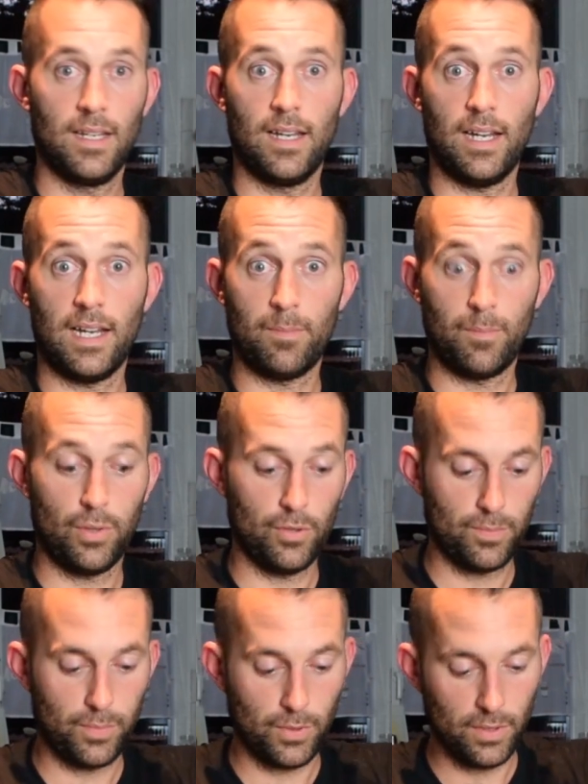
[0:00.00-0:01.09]
am
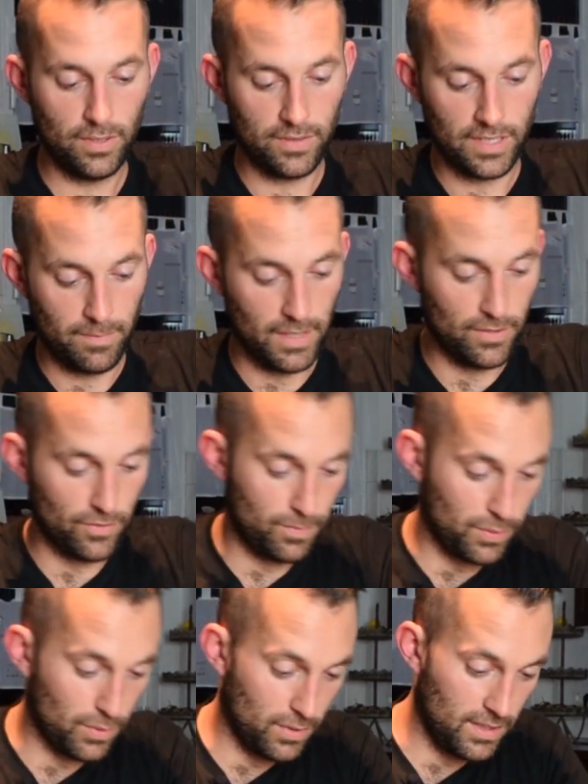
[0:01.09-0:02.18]
Pluspol und am
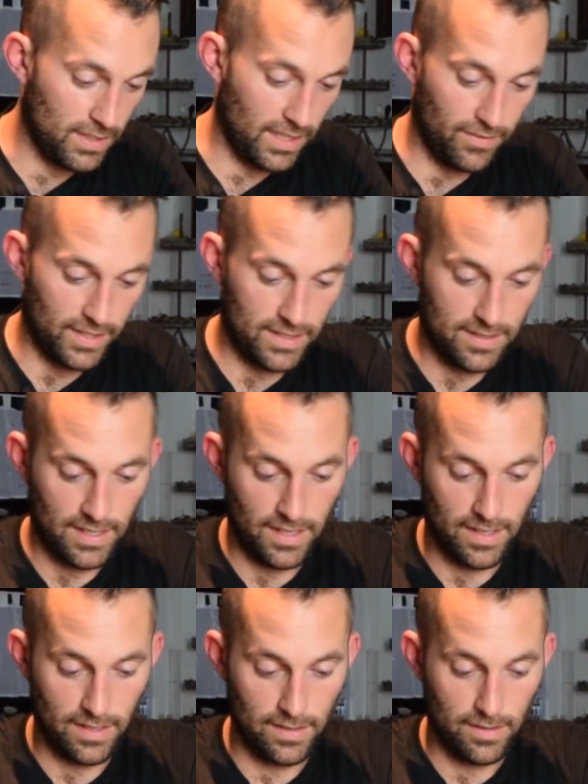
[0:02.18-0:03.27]
Minuspol jeweils
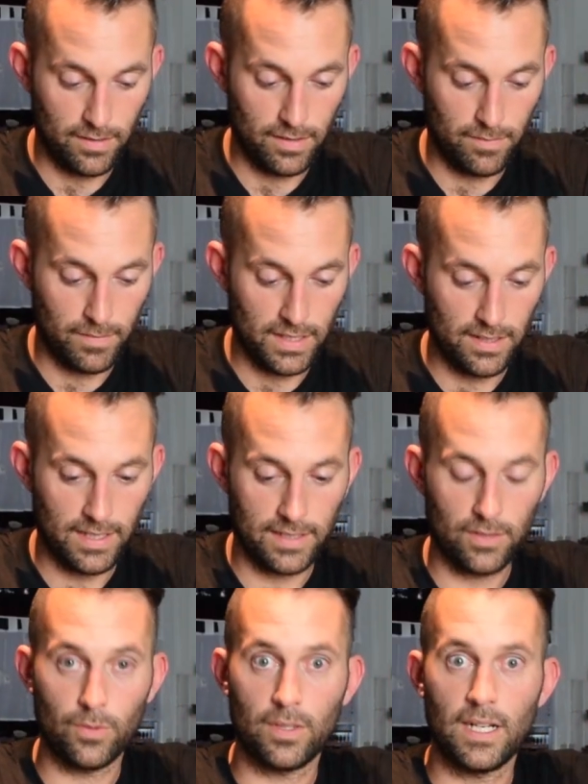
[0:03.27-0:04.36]
die
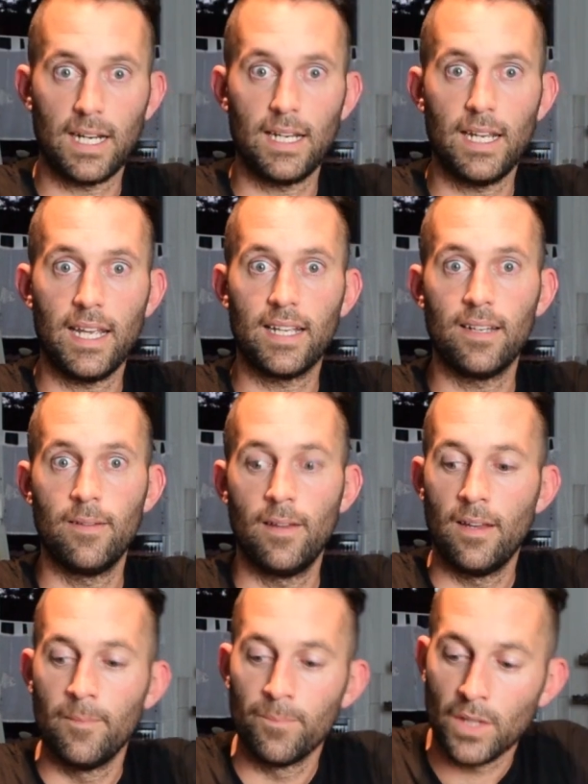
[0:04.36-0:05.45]
Messelektroden anlegen
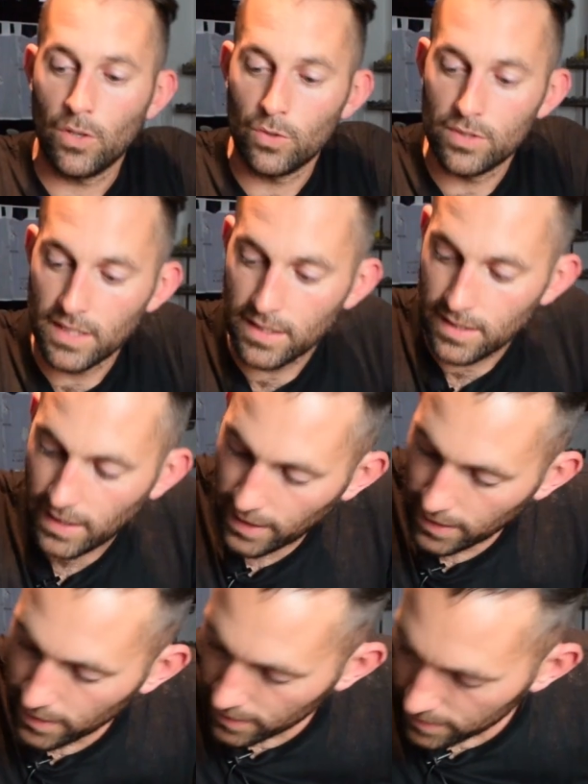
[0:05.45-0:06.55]
und sieht
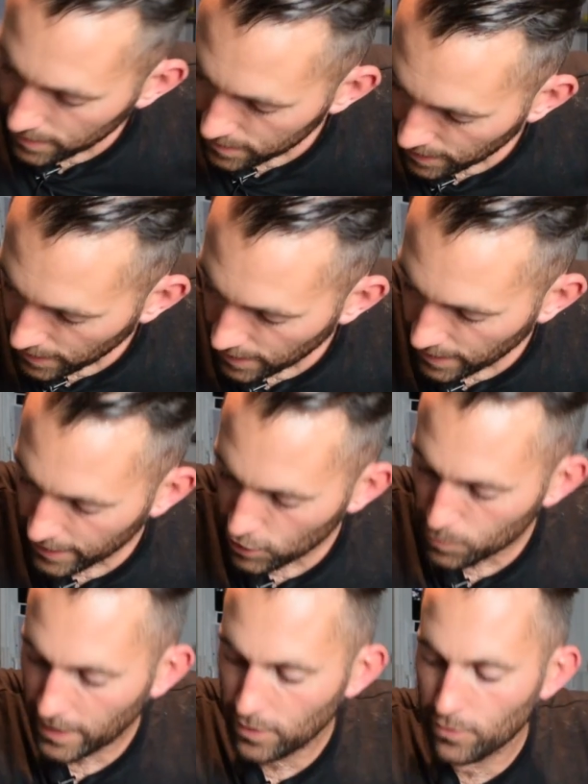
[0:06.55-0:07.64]
dann, dass die Zelle eine
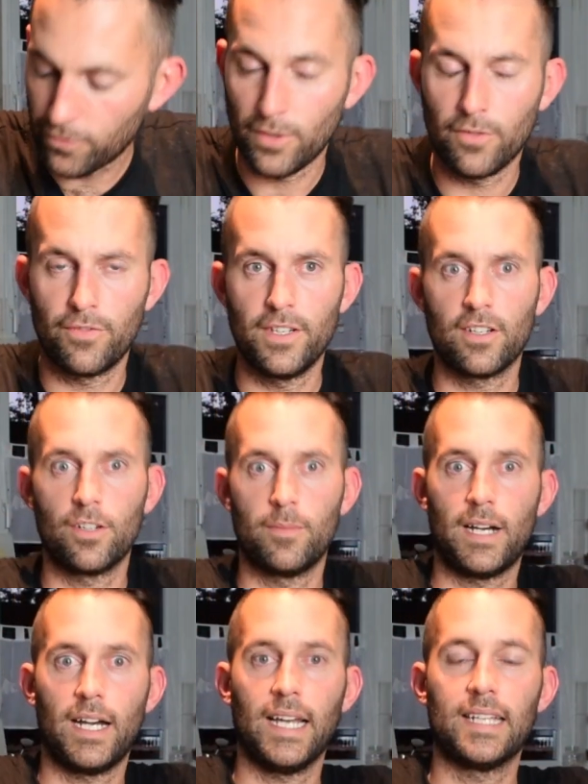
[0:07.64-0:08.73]
Spannung von
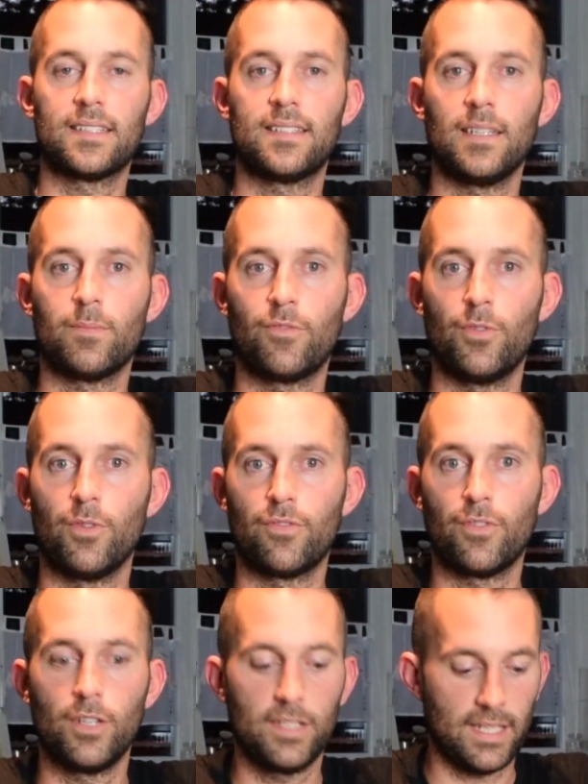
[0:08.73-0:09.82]
4,175
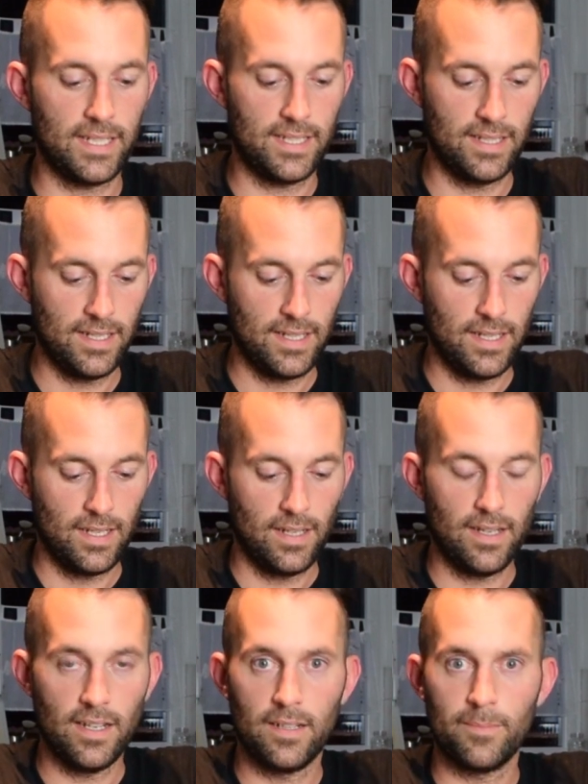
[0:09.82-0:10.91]
Volt hat.
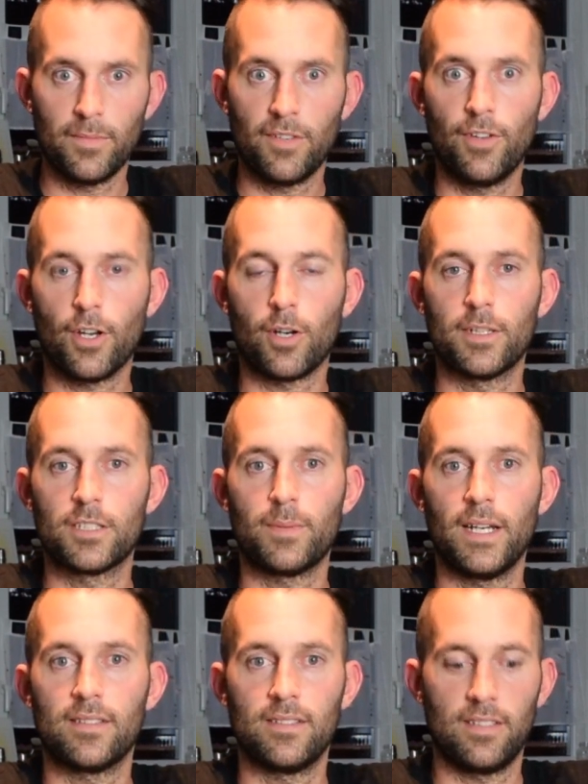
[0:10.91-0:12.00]
Ähm, mit
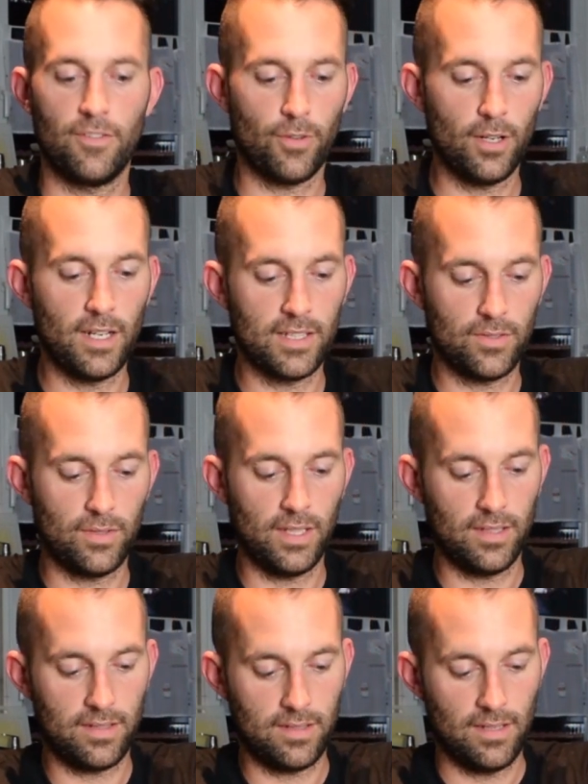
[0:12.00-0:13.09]
4,2 sind sie voll, also die
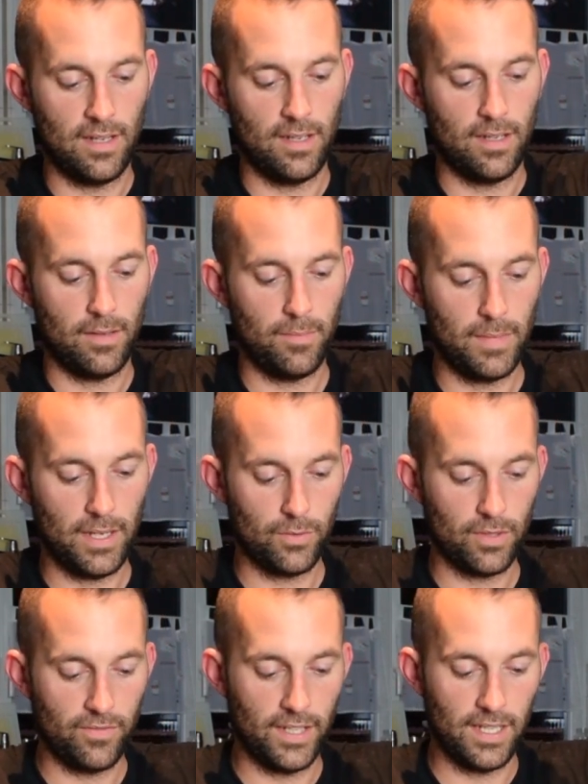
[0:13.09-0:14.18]
ist mehr
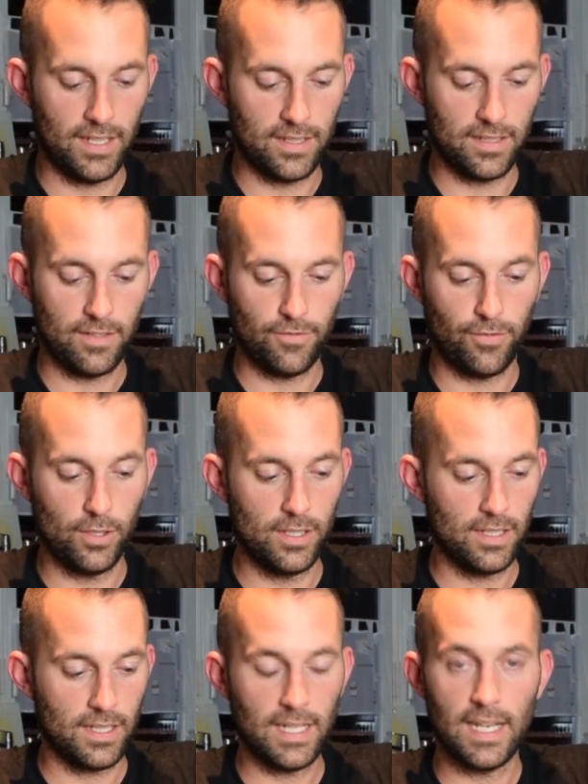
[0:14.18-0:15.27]
oder weniger voll
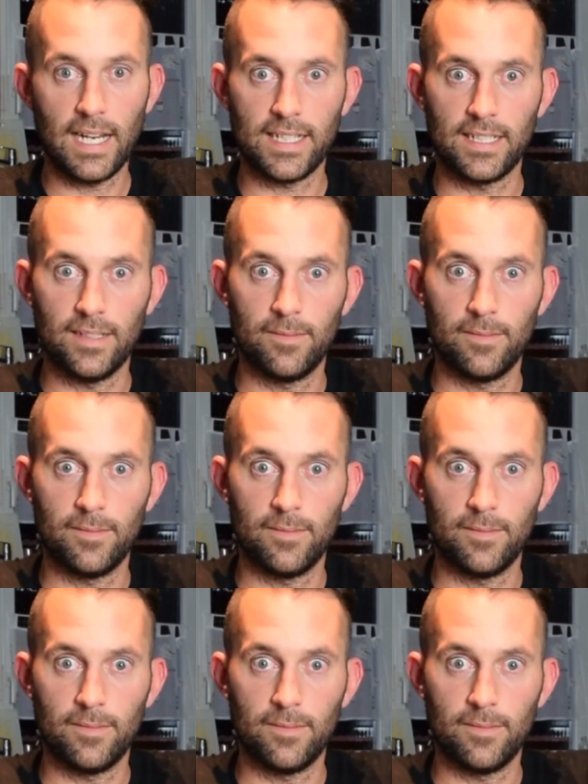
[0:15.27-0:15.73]
geladen.